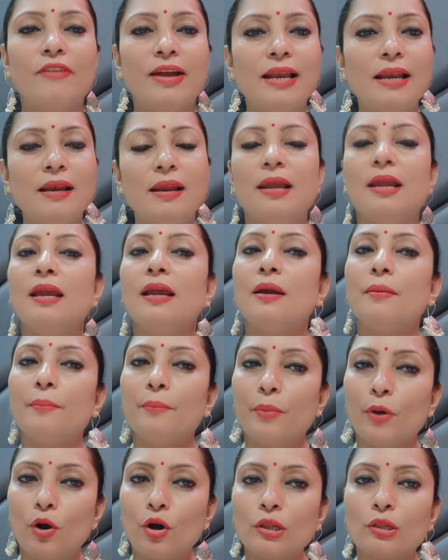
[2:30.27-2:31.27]
वेल
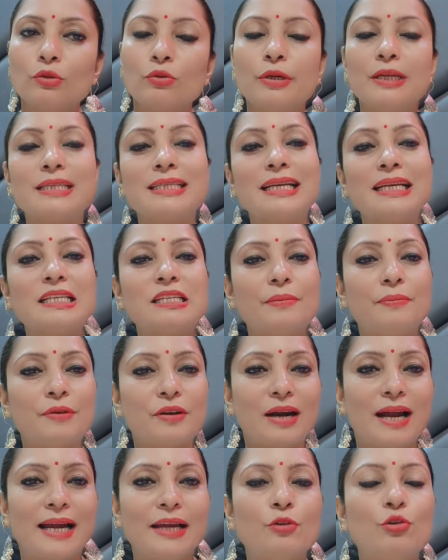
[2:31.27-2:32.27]
बहुत लोग की स्किन जब
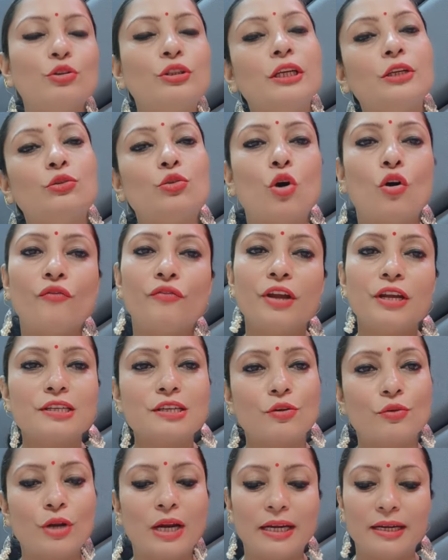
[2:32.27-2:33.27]
ड्राई होती है तो
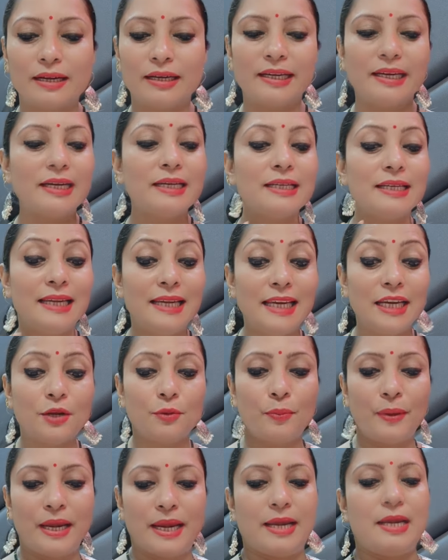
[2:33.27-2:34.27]
ऑब्वियस है उनका डर ये
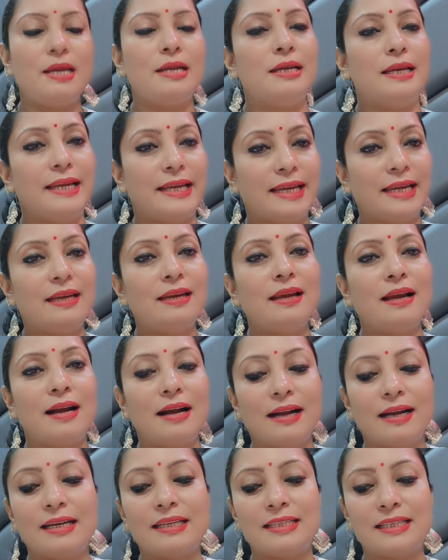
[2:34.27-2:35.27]
ठीक भी है लेकिन
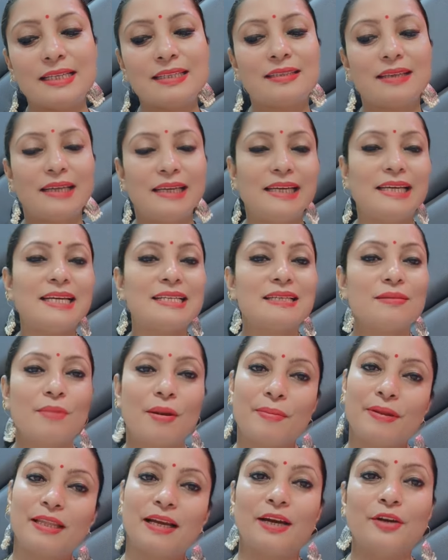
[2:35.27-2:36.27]
अगर जिस तरीके से
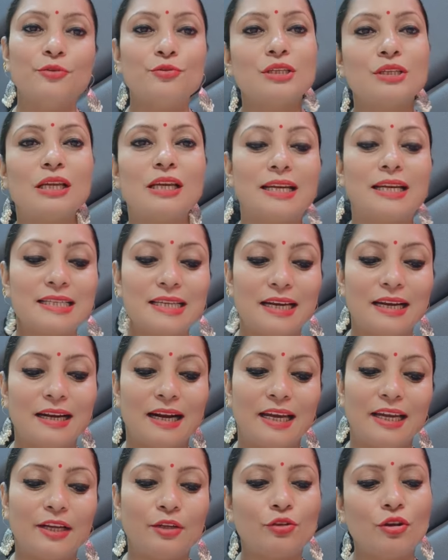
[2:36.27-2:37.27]
मैं बता रही हूँ उस तरीके से
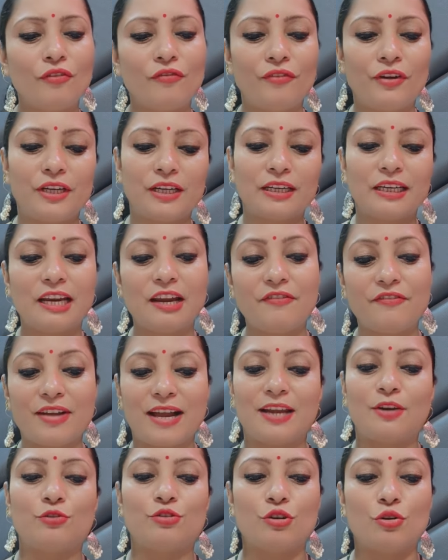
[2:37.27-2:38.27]
लगा लेंगे तो आप फिटकरी के
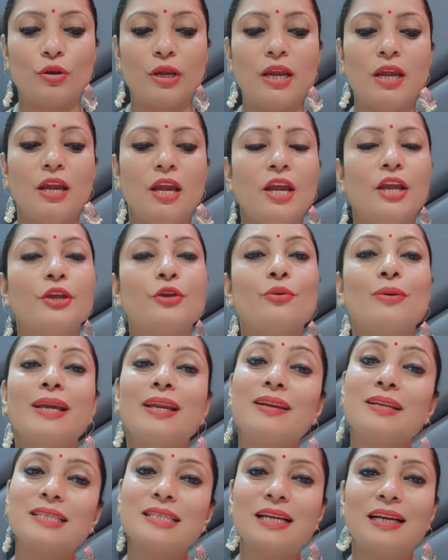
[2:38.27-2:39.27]
फैन हो जाओगे
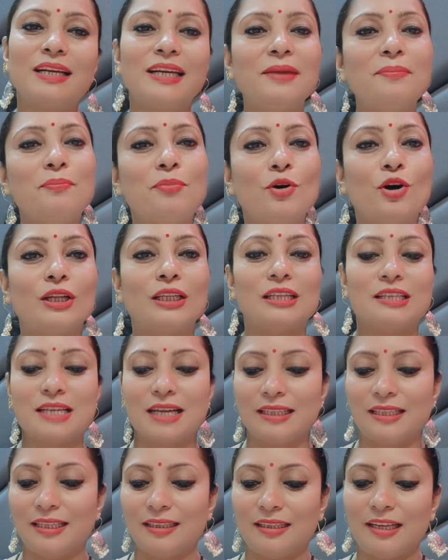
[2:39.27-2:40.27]
क्योंकि रिजल्ट ही बहुत
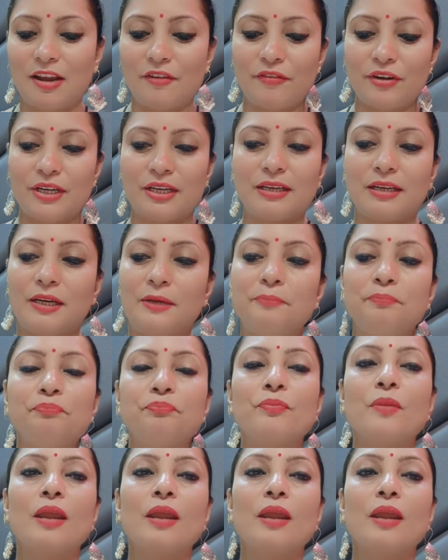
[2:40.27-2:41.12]
अच्छा देती है फिटकरी